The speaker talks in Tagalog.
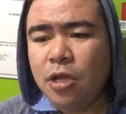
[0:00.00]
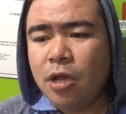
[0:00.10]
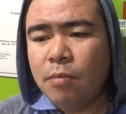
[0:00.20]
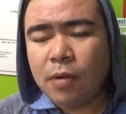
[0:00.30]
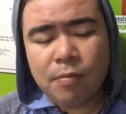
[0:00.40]

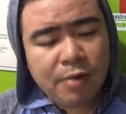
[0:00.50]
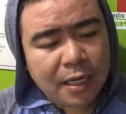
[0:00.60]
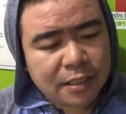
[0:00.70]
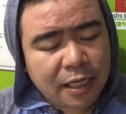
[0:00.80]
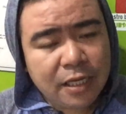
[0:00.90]
Magmula
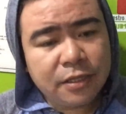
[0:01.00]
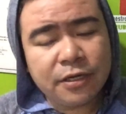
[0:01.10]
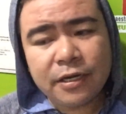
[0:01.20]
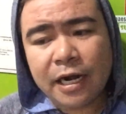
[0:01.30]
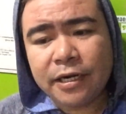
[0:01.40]
sa
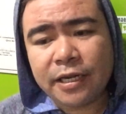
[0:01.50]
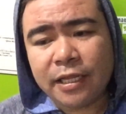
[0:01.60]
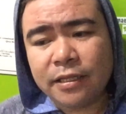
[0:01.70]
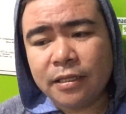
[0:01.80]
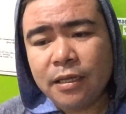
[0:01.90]

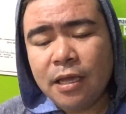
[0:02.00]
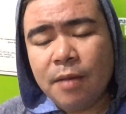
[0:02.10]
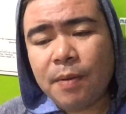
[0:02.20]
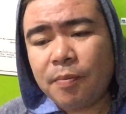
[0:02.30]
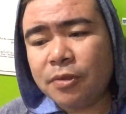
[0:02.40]
kindergarten
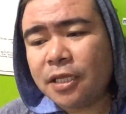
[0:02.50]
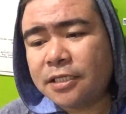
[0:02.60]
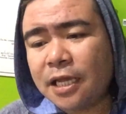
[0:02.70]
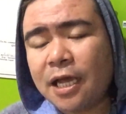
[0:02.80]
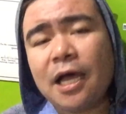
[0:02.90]
papunta
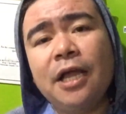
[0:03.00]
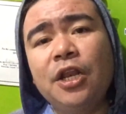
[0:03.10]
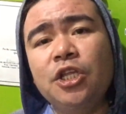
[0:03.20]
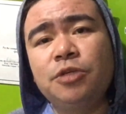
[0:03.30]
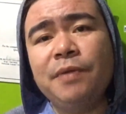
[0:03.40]
sa
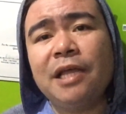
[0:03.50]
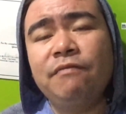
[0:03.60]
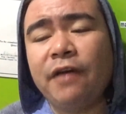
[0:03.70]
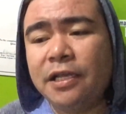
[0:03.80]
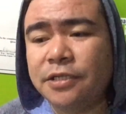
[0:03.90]
college, may
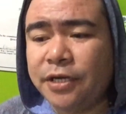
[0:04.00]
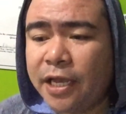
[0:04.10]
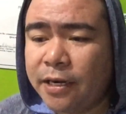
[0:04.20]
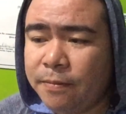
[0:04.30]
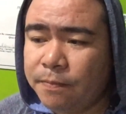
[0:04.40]
advisor
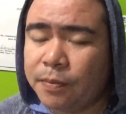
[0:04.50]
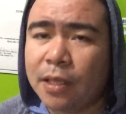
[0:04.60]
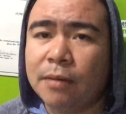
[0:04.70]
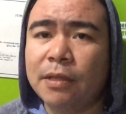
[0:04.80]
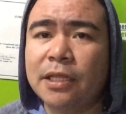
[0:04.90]
'yan.
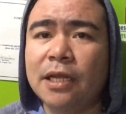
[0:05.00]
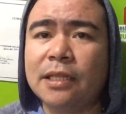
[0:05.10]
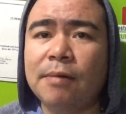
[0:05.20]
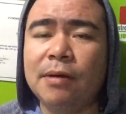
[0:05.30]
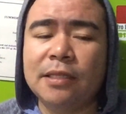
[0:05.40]
May
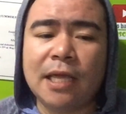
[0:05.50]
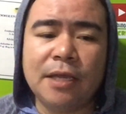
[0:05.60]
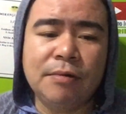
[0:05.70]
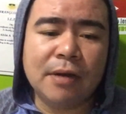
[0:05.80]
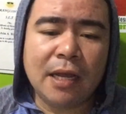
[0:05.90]
tinatawag
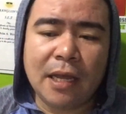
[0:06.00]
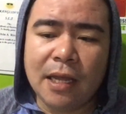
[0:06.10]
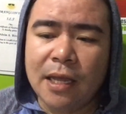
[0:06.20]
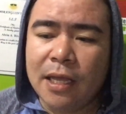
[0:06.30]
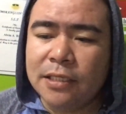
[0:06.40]
tayong uh,
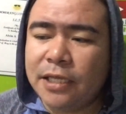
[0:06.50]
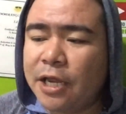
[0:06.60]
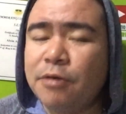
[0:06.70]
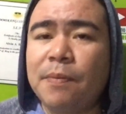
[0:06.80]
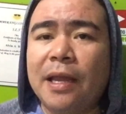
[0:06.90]
sila
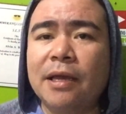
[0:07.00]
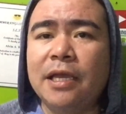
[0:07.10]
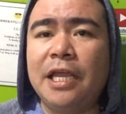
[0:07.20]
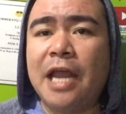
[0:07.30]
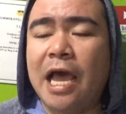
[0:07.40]
yung parang
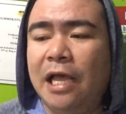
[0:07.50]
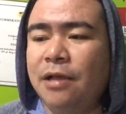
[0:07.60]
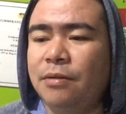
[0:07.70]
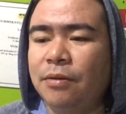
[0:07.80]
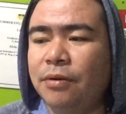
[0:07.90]
ina
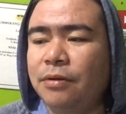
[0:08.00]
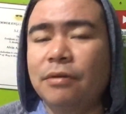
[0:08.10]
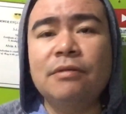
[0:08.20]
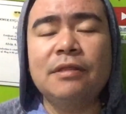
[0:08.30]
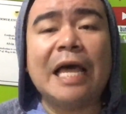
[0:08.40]
o
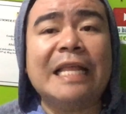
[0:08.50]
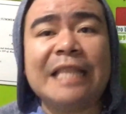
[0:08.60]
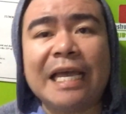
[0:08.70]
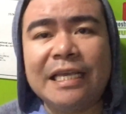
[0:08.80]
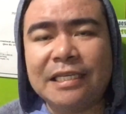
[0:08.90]

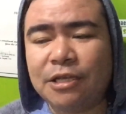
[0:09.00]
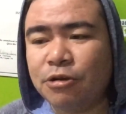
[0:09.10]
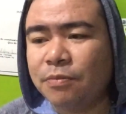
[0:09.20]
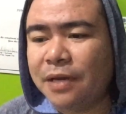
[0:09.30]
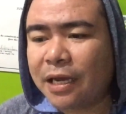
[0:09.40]
tatay sa
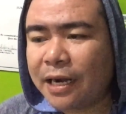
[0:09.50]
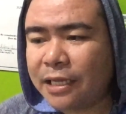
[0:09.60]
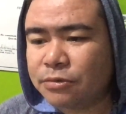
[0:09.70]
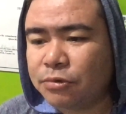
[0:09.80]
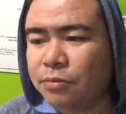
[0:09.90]
loob ng
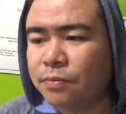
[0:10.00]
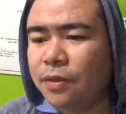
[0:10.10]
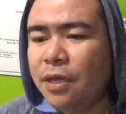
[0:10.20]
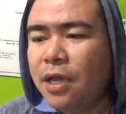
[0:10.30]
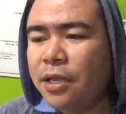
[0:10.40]
classroom
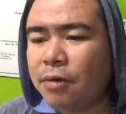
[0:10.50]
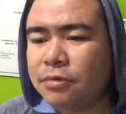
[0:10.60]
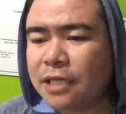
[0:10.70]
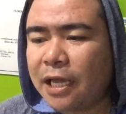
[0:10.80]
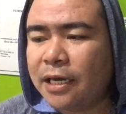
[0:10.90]
na kung
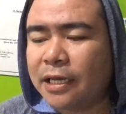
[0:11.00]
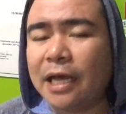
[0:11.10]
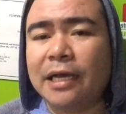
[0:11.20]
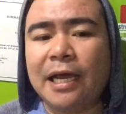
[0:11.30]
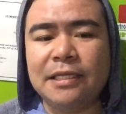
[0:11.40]
saan
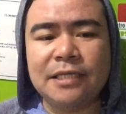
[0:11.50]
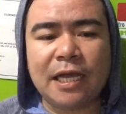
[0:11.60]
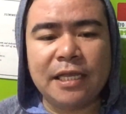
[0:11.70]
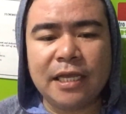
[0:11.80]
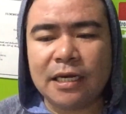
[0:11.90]
nag-guide sa
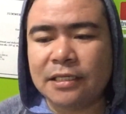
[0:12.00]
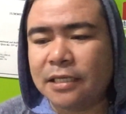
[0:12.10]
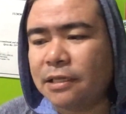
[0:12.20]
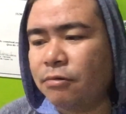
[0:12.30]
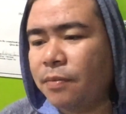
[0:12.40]
kanyang
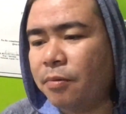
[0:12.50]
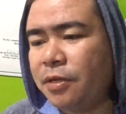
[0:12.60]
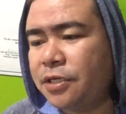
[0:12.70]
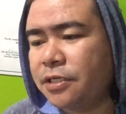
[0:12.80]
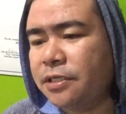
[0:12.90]
nasasakupan which
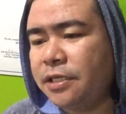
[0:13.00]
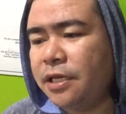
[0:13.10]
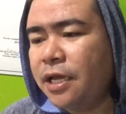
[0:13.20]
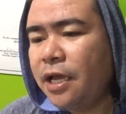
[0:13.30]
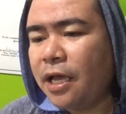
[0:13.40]
is the
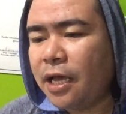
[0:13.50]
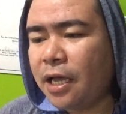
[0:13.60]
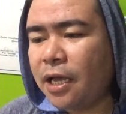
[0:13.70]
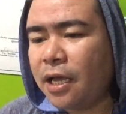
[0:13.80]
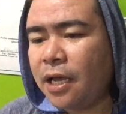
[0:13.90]

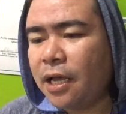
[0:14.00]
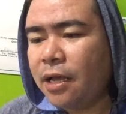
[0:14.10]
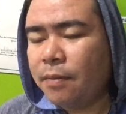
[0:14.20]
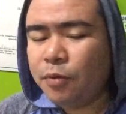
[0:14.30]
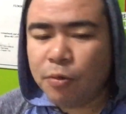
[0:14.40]
uh,
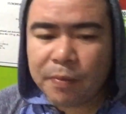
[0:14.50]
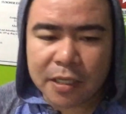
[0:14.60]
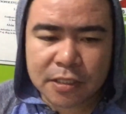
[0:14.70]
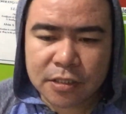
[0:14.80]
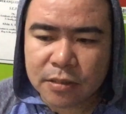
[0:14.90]

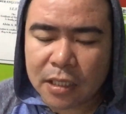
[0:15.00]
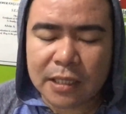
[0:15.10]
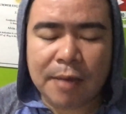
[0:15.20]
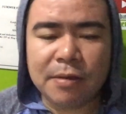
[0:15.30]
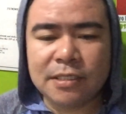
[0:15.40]
pupils. Ang
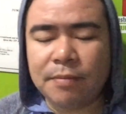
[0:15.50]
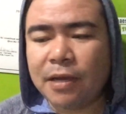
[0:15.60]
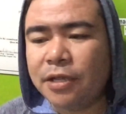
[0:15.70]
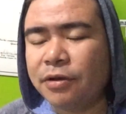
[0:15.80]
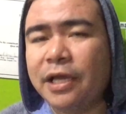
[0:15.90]
tawag sa
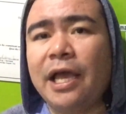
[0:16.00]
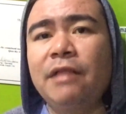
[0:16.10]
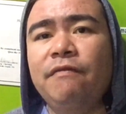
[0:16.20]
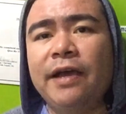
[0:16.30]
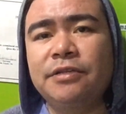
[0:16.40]
mga yon ay
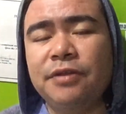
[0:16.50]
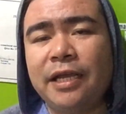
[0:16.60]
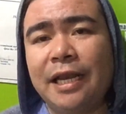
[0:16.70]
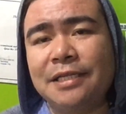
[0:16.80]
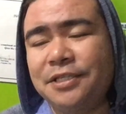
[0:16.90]
advisory
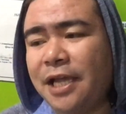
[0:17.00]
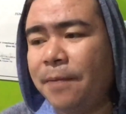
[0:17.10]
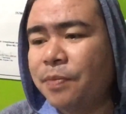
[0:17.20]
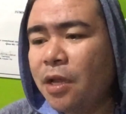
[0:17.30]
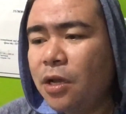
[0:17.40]
class niya.
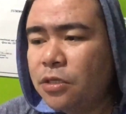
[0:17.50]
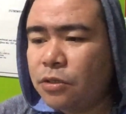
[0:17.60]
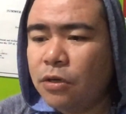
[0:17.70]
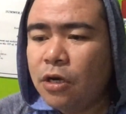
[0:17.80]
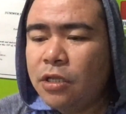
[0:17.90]

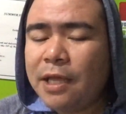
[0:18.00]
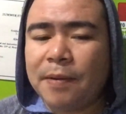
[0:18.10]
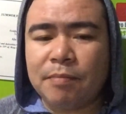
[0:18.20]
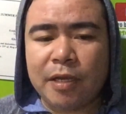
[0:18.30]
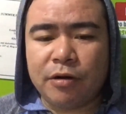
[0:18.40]
So, dapat
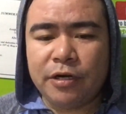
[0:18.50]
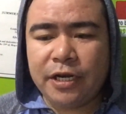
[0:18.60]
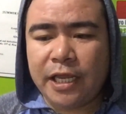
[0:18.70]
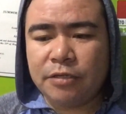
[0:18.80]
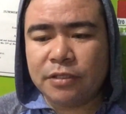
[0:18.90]
may
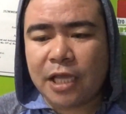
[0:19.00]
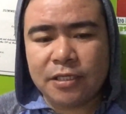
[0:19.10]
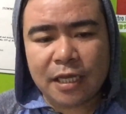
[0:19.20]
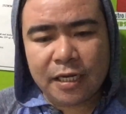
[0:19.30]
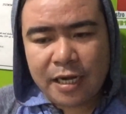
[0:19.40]
coordination tayo sa
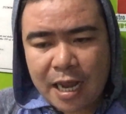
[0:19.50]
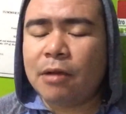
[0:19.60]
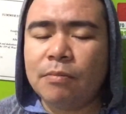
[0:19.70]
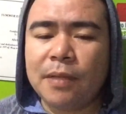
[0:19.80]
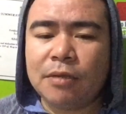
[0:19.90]
kanila.
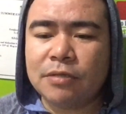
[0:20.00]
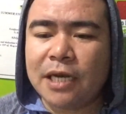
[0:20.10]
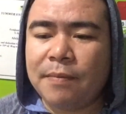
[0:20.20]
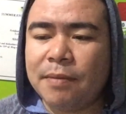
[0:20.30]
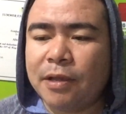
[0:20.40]
But ko
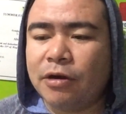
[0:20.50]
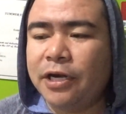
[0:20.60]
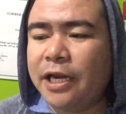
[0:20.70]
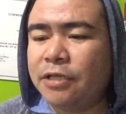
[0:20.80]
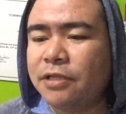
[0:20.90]
sinabing may
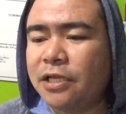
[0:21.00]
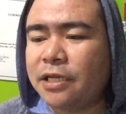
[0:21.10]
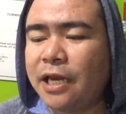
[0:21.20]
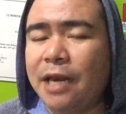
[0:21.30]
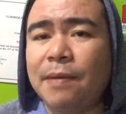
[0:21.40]
coordination tayo sa
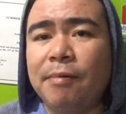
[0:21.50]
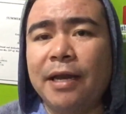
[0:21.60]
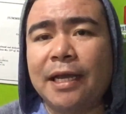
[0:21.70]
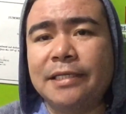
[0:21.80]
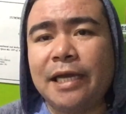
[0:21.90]
kanila, halimbawa
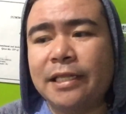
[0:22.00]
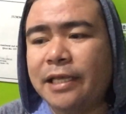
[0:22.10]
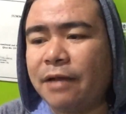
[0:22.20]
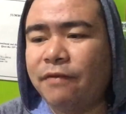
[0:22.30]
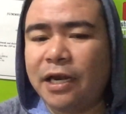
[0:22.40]
nagkasakit
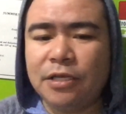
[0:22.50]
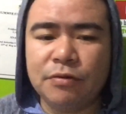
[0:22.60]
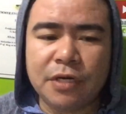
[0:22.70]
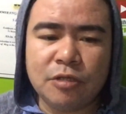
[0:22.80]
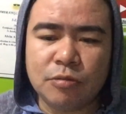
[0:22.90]
ka, valid
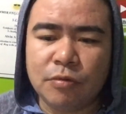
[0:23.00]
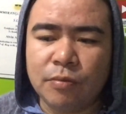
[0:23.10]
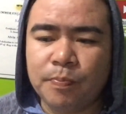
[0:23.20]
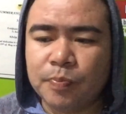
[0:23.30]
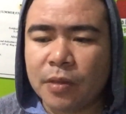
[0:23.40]
yung reason mo.
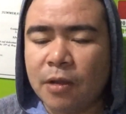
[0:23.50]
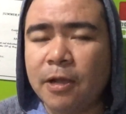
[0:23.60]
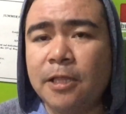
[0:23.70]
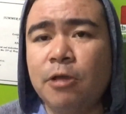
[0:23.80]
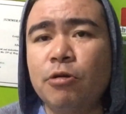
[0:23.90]
Okay, oh,
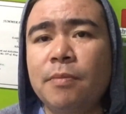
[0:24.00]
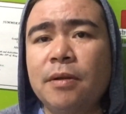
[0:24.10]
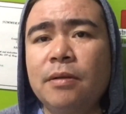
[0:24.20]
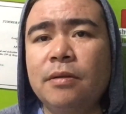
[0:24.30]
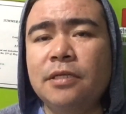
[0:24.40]
hindi ko
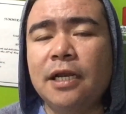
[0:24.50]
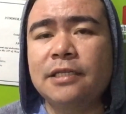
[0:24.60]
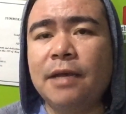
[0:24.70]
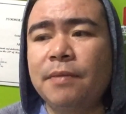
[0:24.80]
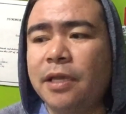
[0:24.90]
naman
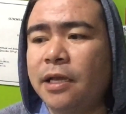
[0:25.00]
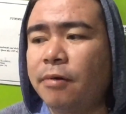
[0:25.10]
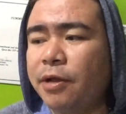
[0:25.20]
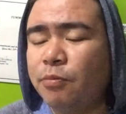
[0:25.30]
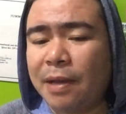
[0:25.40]
sinasabing
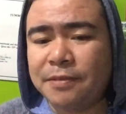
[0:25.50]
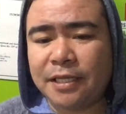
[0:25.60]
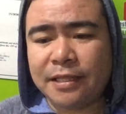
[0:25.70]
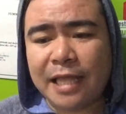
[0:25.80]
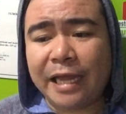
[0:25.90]
ikaw ay
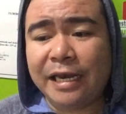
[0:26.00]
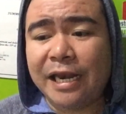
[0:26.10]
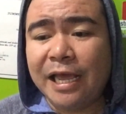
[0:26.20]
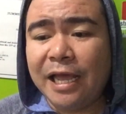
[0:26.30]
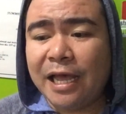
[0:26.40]
umabsent
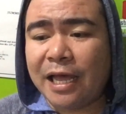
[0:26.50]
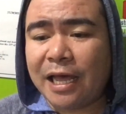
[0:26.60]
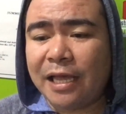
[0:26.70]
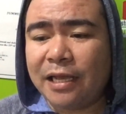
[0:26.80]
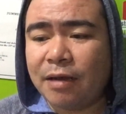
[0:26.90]
dahil
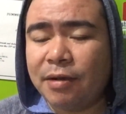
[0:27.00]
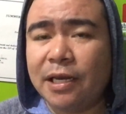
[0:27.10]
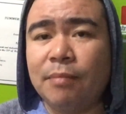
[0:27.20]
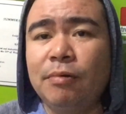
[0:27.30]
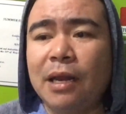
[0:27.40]
uh, ikaw ay
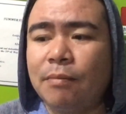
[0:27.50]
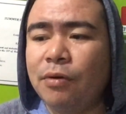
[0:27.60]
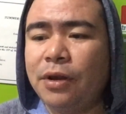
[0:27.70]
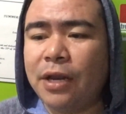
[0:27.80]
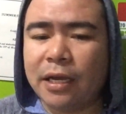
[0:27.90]

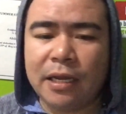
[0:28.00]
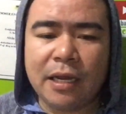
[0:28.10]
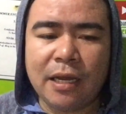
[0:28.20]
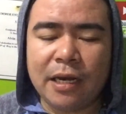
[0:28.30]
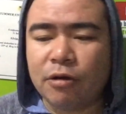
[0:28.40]
nagbulakbon, nag,
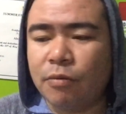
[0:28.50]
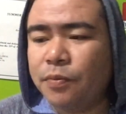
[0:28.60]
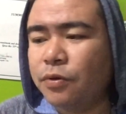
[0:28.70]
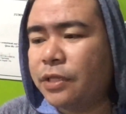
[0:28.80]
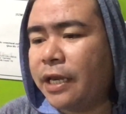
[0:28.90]
uh,
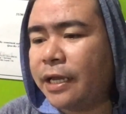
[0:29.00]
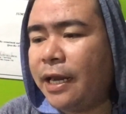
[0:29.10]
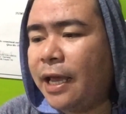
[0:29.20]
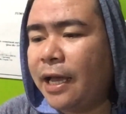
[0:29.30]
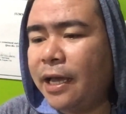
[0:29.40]
nag-computer ka
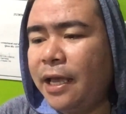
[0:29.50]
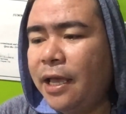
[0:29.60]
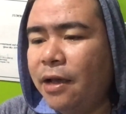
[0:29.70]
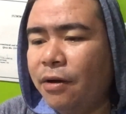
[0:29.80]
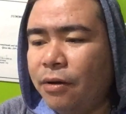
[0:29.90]
lang,
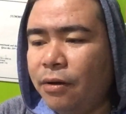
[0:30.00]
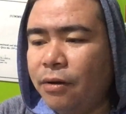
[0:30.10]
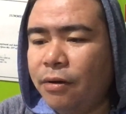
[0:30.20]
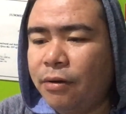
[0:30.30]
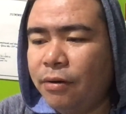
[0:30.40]
o
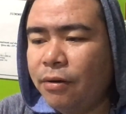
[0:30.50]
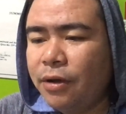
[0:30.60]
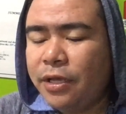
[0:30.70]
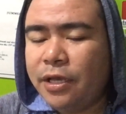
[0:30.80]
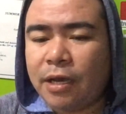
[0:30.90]

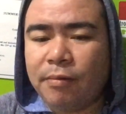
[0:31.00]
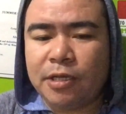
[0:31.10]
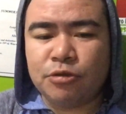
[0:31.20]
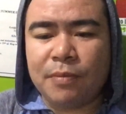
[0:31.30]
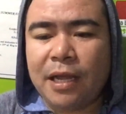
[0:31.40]
ikaw ay
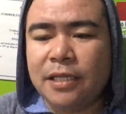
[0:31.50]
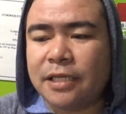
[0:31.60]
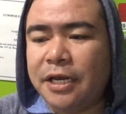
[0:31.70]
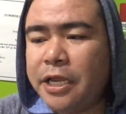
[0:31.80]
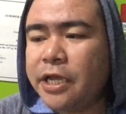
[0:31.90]
sumali
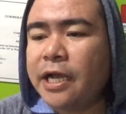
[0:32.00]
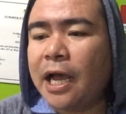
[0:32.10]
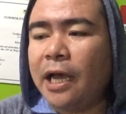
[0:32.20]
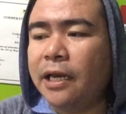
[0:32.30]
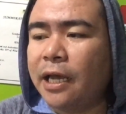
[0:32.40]
sa
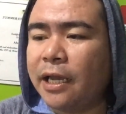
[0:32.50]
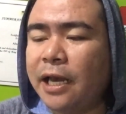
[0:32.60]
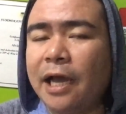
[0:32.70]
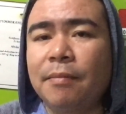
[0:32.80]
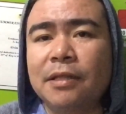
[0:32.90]
liga na
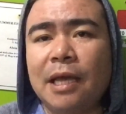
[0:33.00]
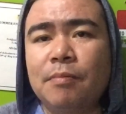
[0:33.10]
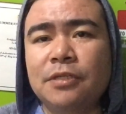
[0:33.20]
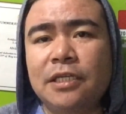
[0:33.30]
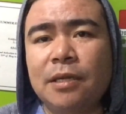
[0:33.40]
kailangan
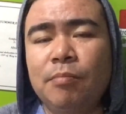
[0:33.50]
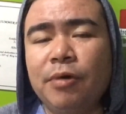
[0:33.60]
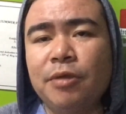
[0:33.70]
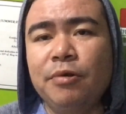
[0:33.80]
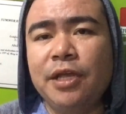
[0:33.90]
matapos sa isang
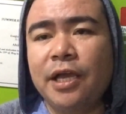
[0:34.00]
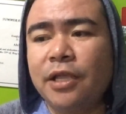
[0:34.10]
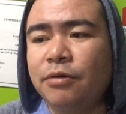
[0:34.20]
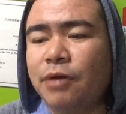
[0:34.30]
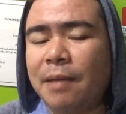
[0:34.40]
buwan yung liga
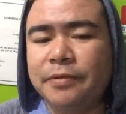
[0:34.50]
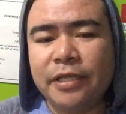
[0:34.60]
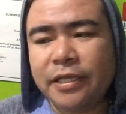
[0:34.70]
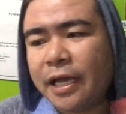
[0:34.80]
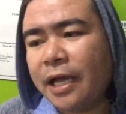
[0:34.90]
nyo,
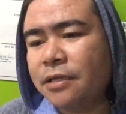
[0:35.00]
absent ka.